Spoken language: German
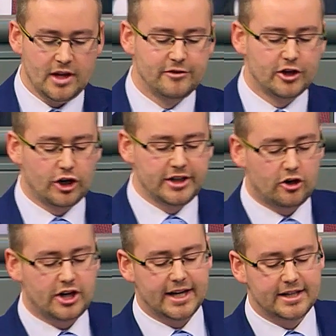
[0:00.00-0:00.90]
Wir können
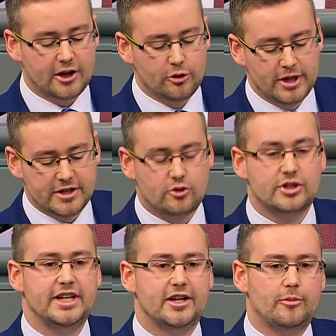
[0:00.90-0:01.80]
auch gerne darüber
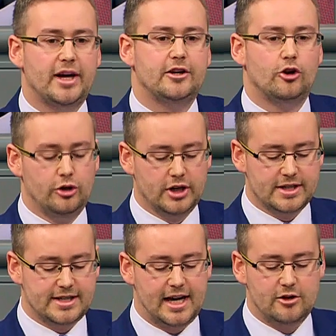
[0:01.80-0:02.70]
diskutieren, ob eine
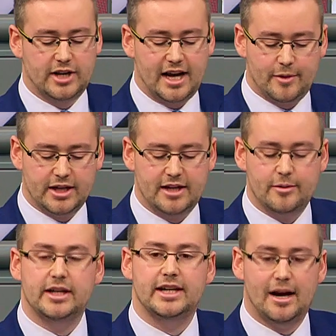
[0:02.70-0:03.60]
höhere Zahlung der
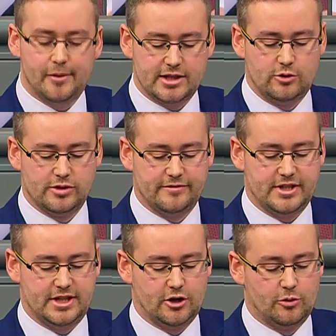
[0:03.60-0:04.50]
Arbeitgeber in die
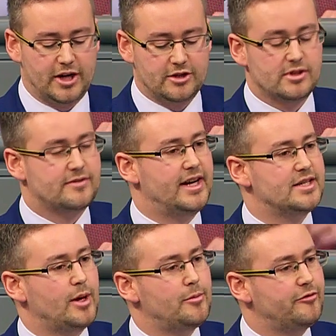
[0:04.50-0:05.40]
Arbeitslosenversicherung
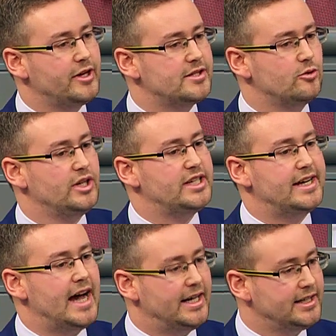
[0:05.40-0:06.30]
beispielsweise bei Befristungen nicht
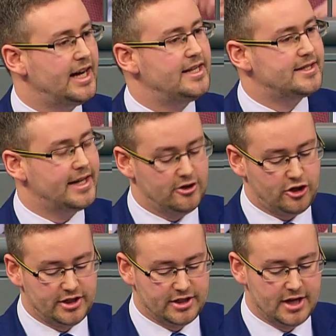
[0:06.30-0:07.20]
ein Anreiz sein
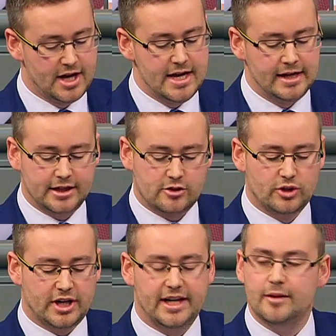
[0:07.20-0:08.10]
könnte, dass
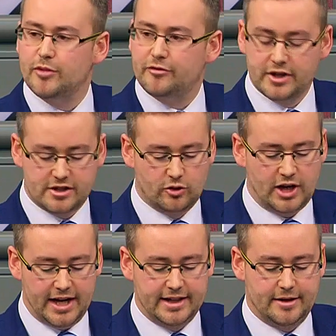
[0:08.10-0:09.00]
Unternehmen
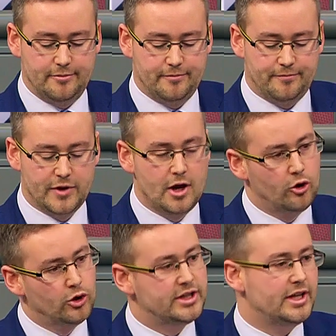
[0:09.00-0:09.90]
Befristungen eindämmen.
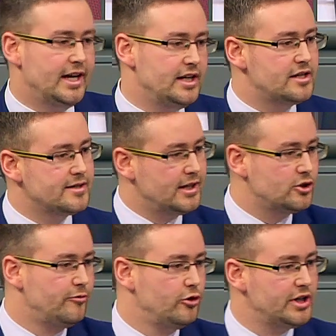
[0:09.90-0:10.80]
Und ehrlich
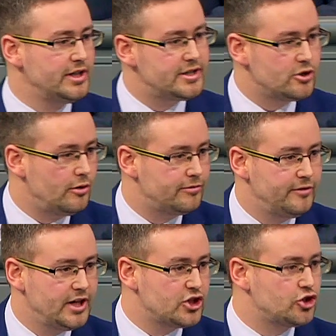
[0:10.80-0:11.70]
gesagt, obwohl ich nicht so
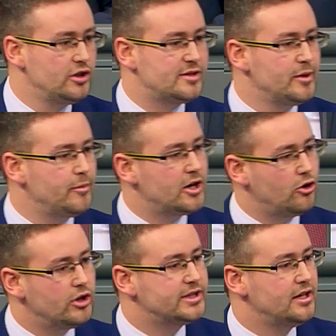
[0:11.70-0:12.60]
oft wie Herr Schulz mit
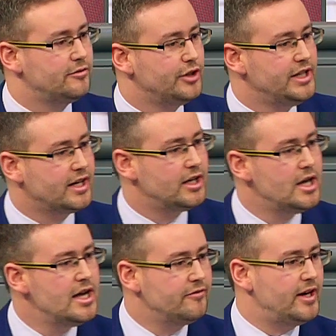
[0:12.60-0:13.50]
Macron telefoniere,
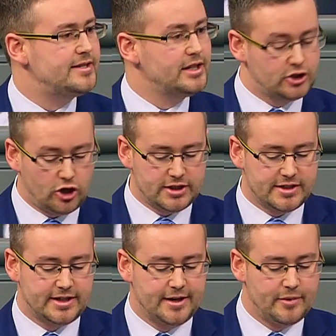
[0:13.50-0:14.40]
weiß ich
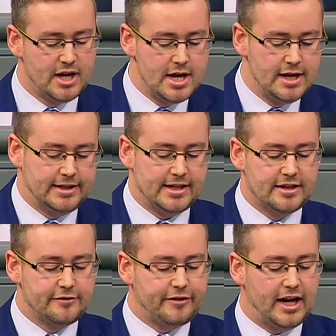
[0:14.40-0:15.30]
trotzdem,
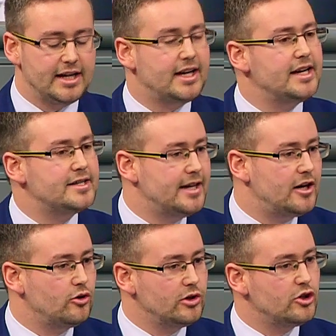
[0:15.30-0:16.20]
dass in Frankreich
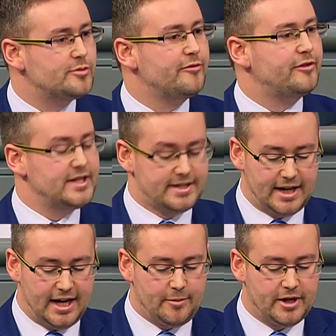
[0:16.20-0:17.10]
sachgrundlos
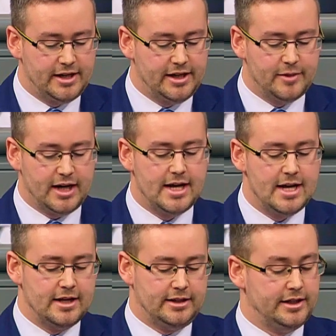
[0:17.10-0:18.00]
befristete Arbeitnehmer,
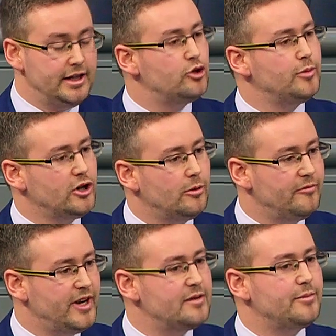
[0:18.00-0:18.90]
die nicht
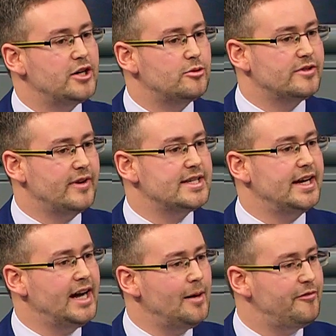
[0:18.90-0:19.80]
übernommen werden, beispielsweise
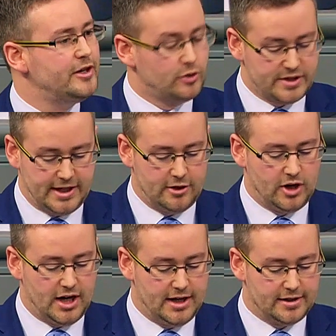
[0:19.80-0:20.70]
eine
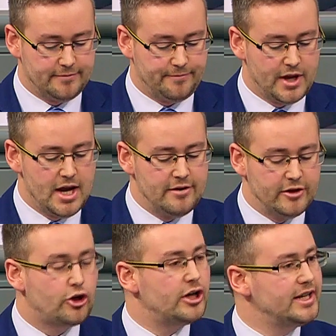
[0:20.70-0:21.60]
Abfindungszahlung erhalten.
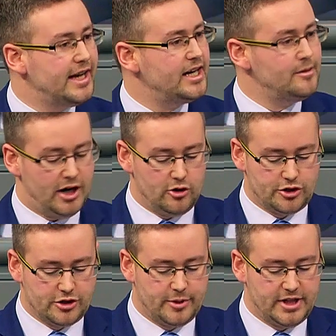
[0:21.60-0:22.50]
Wir können gerne im
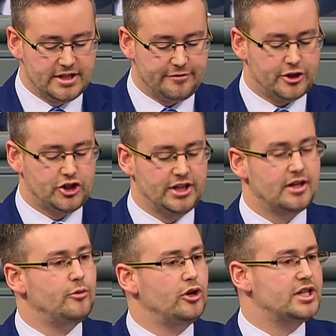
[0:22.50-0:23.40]
Ausschuss über diese
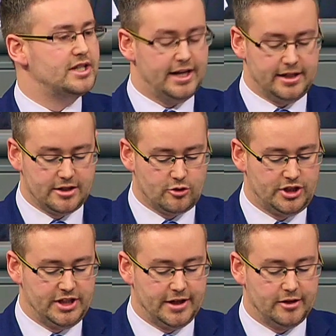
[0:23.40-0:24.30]
verschiedenen Möglichkeiten diskutieren
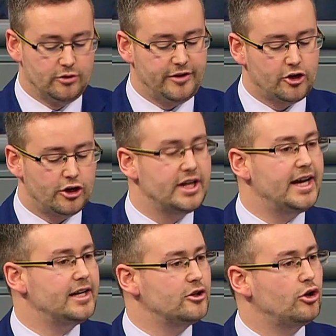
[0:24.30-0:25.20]
diskutieren und wir können
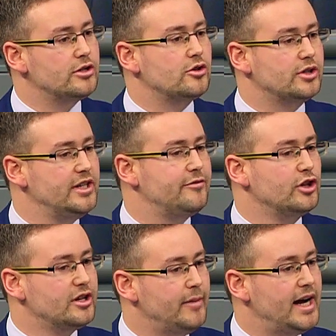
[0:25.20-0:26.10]
gerne konstruktiv
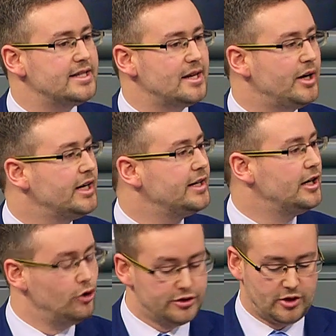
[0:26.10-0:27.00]
und gemeinsam an
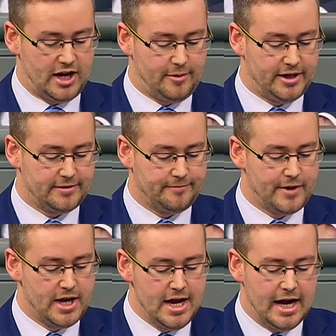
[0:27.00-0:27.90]
einer Lösung arbeiten.
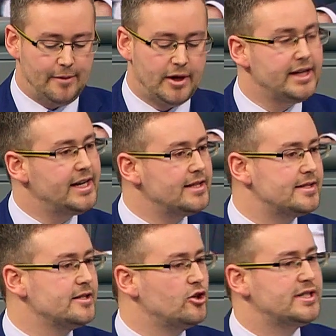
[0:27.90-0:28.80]
Aber an die
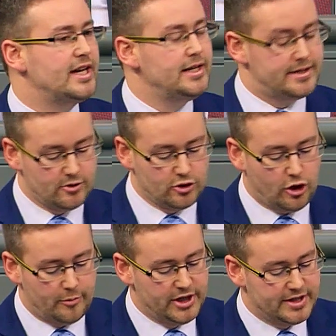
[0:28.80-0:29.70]
ganzen Sozialisten und
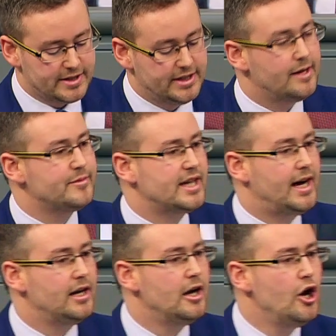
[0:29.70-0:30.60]
Kommunisten hier im
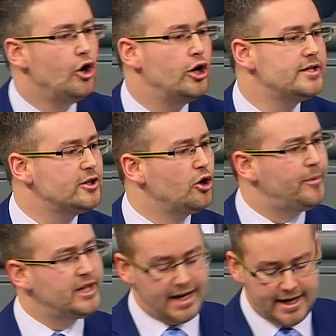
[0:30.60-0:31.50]
Saal, hören Sie doch
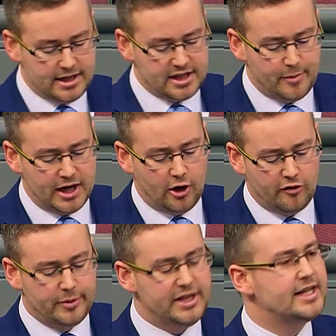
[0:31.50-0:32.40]
bitte endlich mal
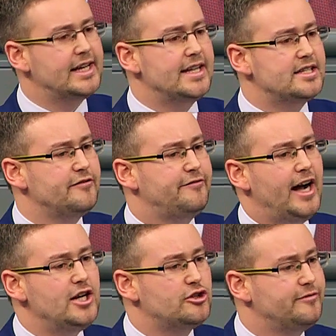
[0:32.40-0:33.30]
auf mit Ihren ganzen
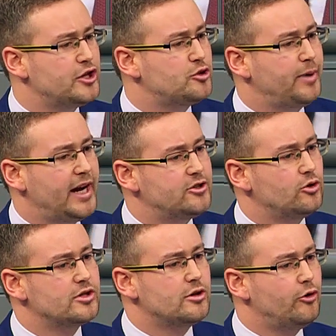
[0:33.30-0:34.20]
falschen
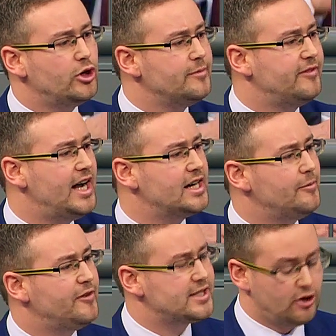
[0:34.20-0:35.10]
Versprechungen, sowohl im
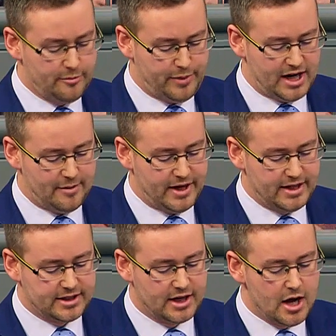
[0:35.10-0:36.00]
Wahlkampf als auch im
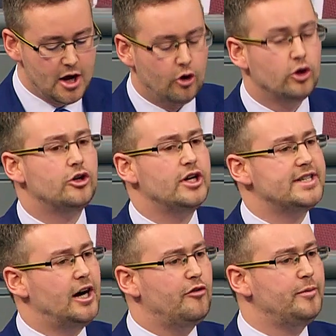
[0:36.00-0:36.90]
Parlament und hören
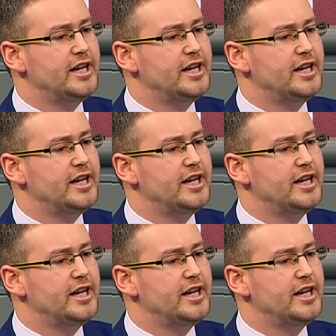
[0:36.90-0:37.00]
Sie auf